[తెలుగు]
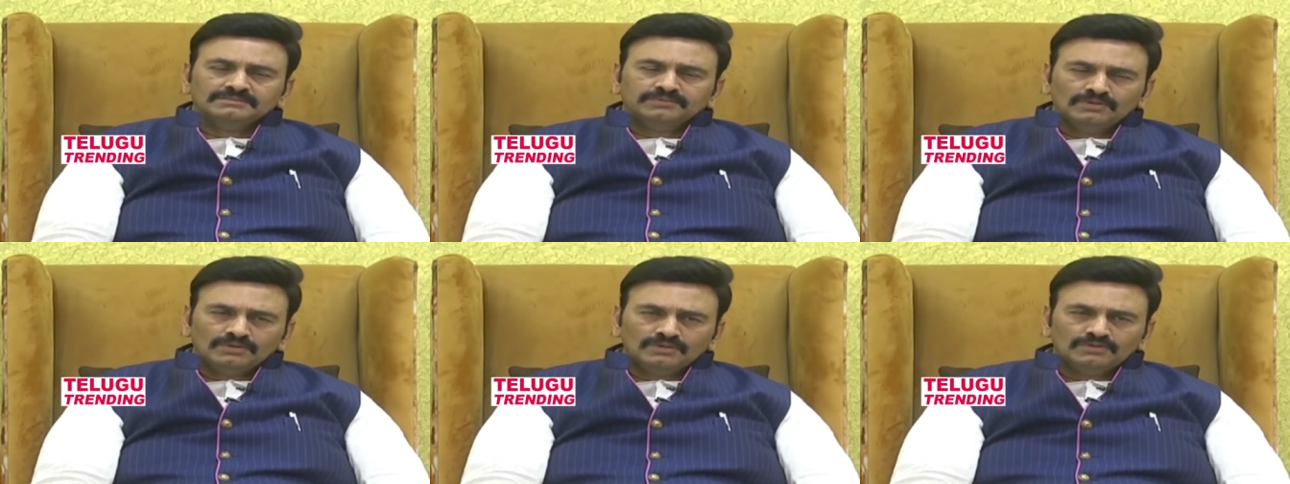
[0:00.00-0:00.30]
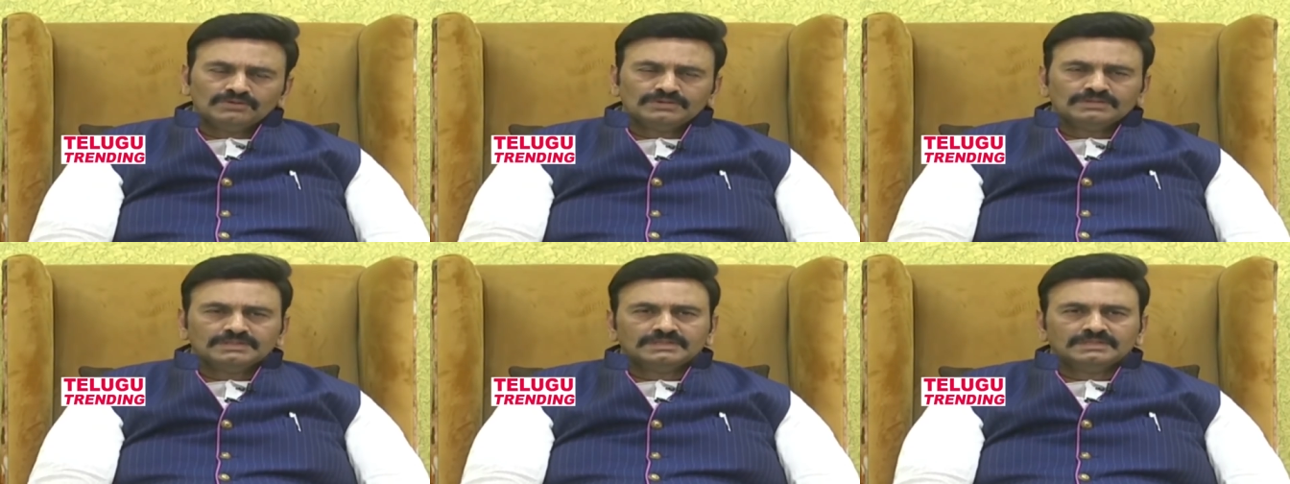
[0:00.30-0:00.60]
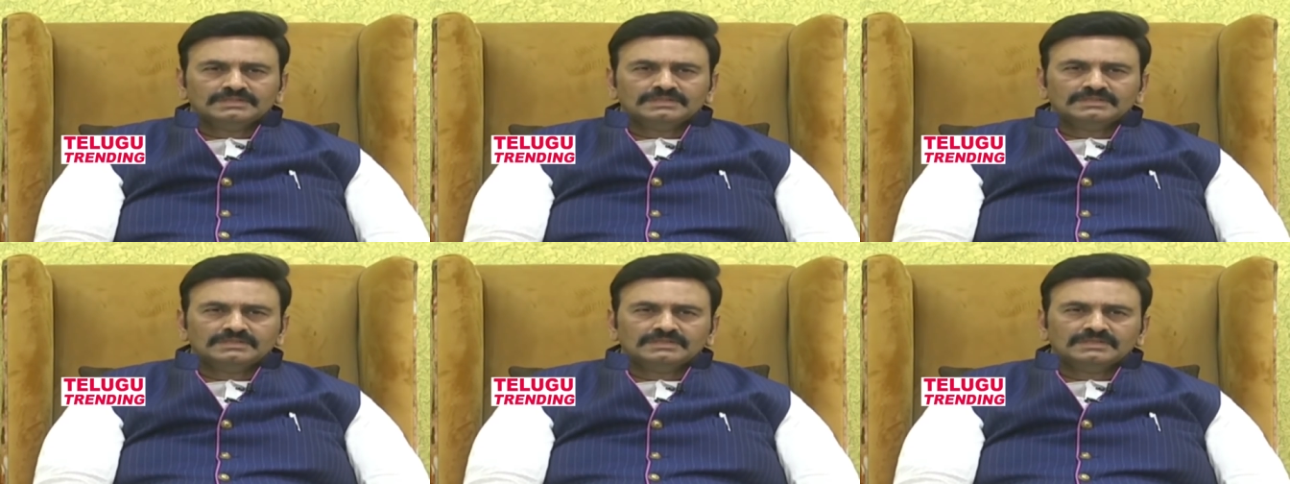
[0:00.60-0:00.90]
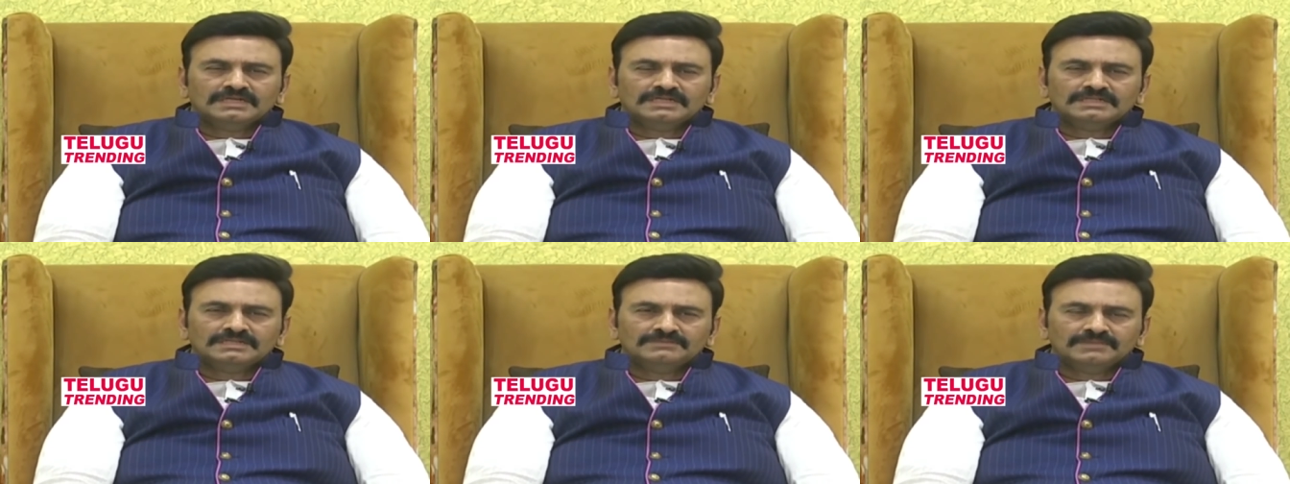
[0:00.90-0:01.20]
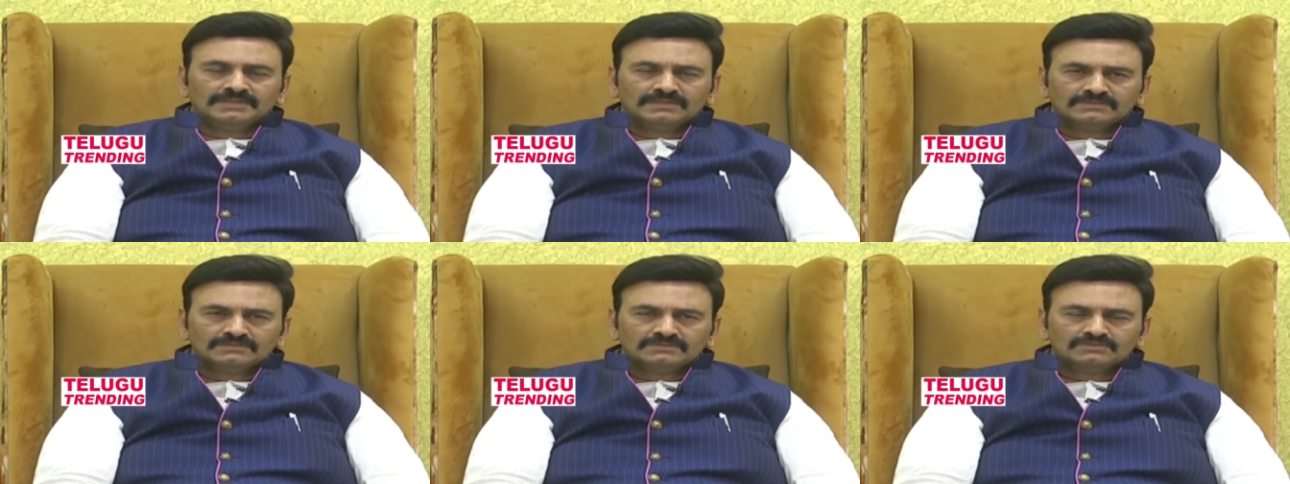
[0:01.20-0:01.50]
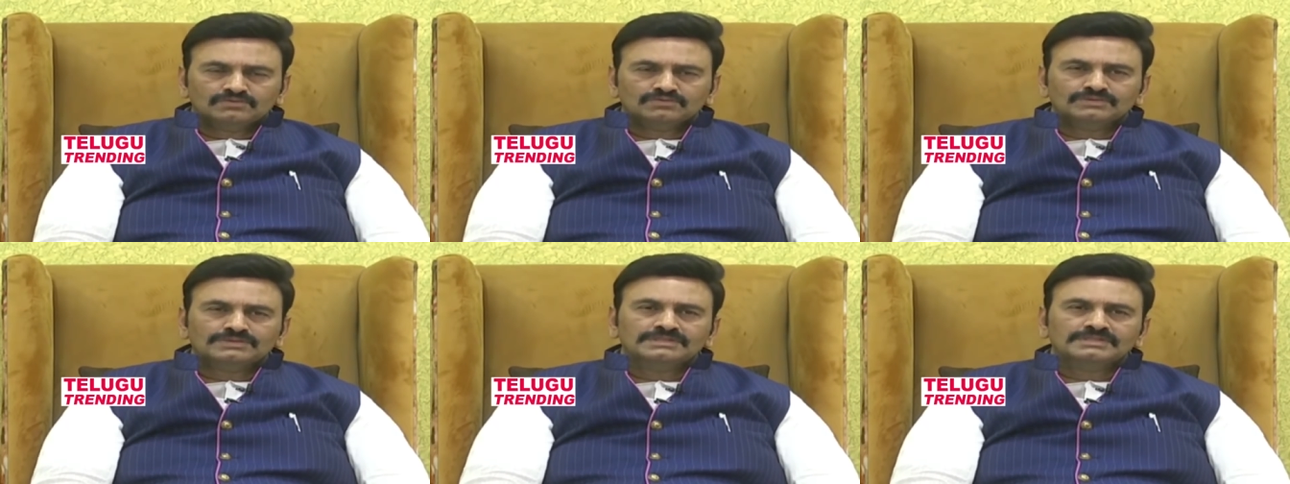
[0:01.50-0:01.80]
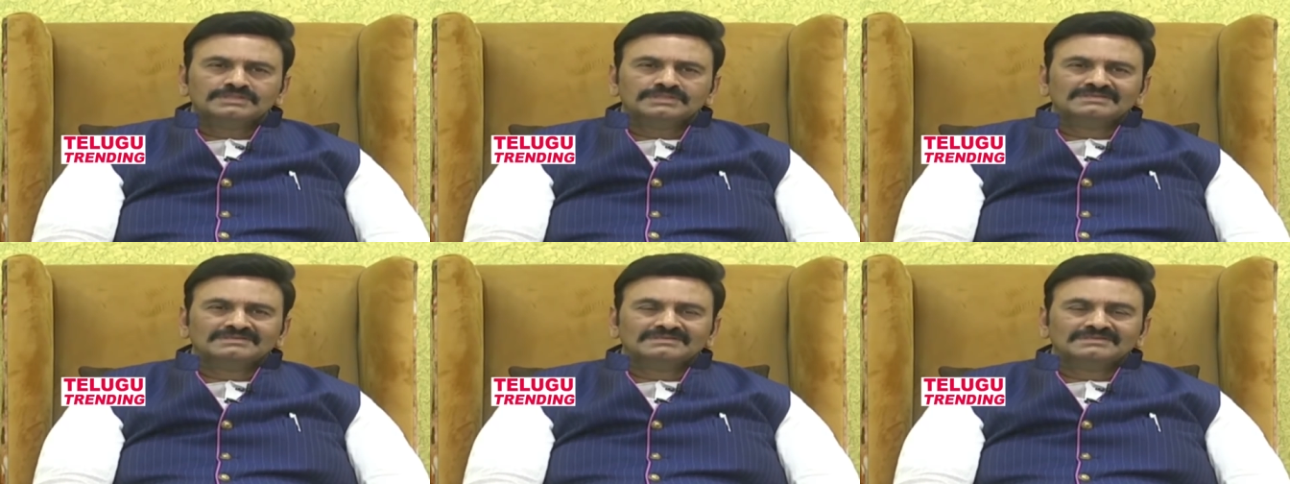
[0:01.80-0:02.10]
పొల్యూషన్ అది మనం
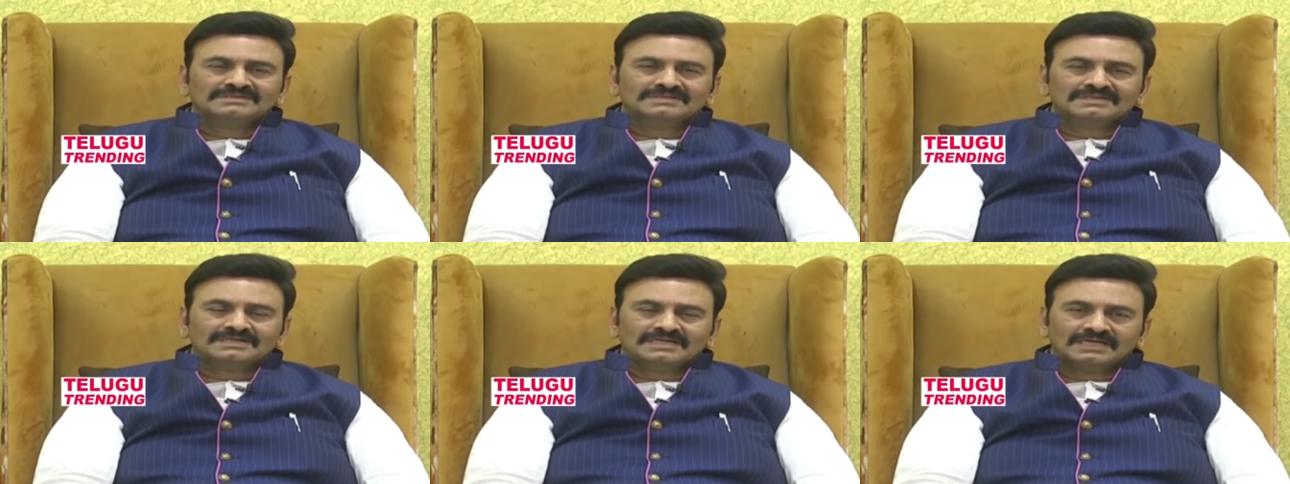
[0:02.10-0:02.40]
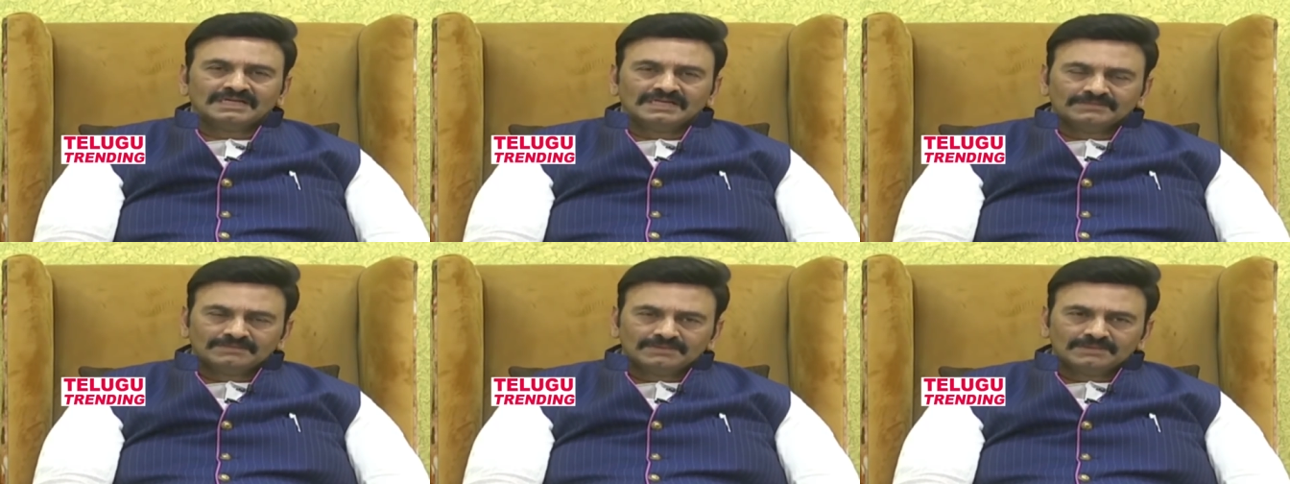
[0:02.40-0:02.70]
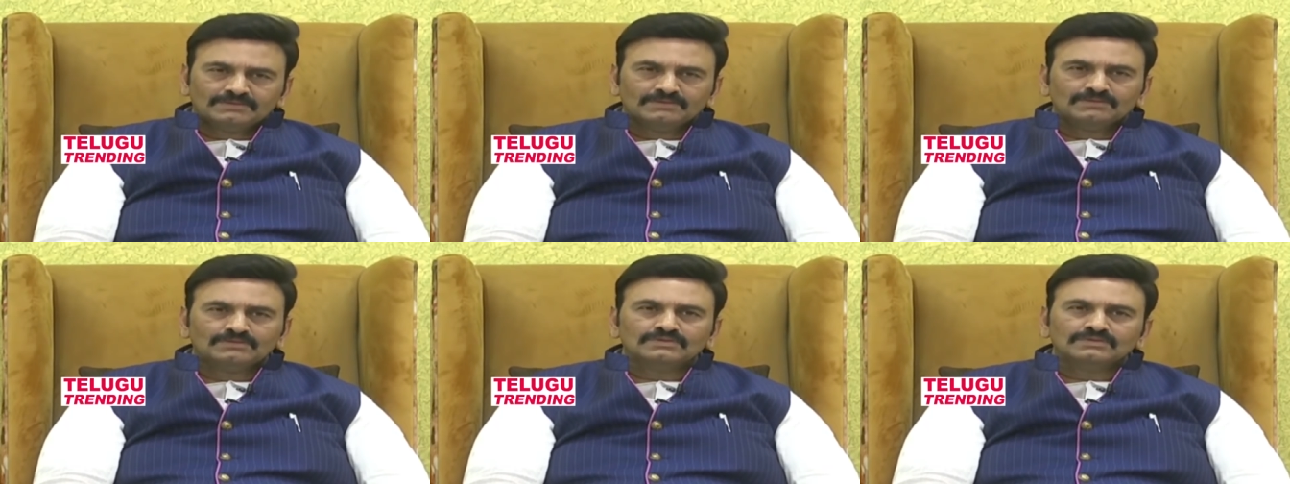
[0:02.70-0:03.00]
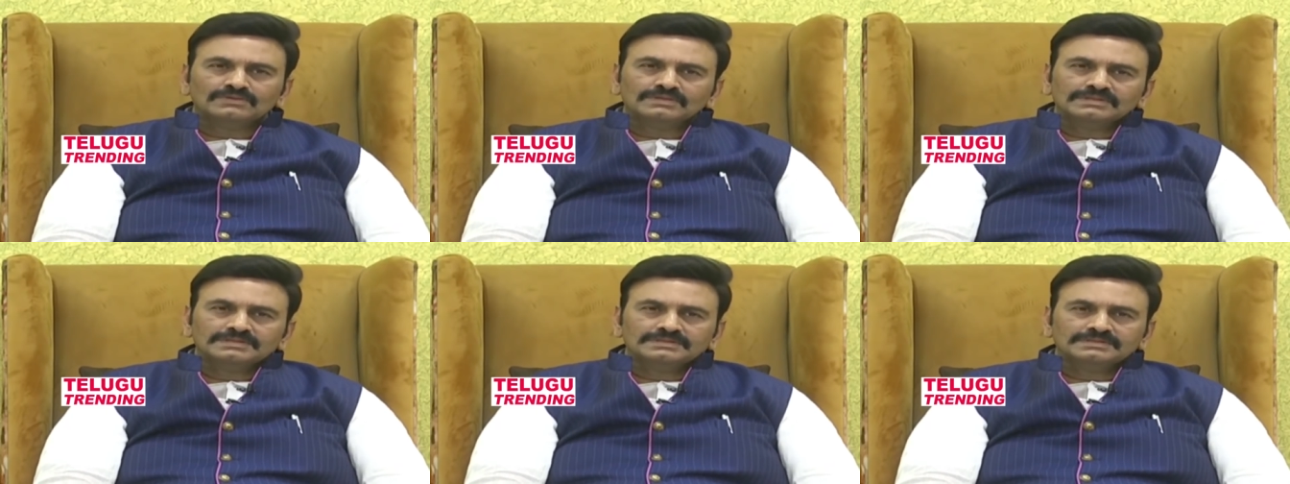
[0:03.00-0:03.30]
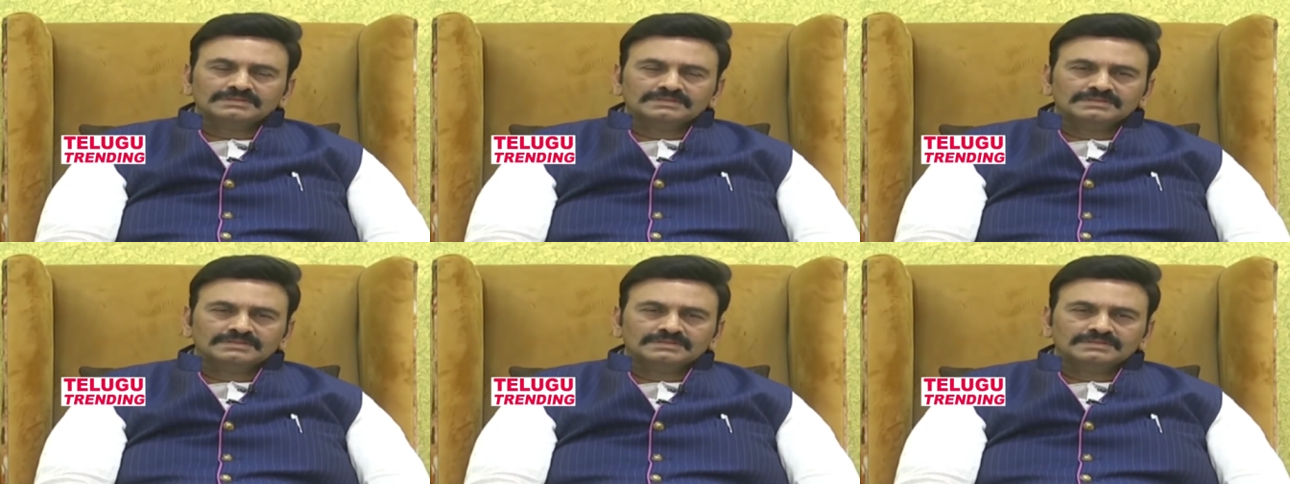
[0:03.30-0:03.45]
చూసి కలబట్టి ఉంటుంది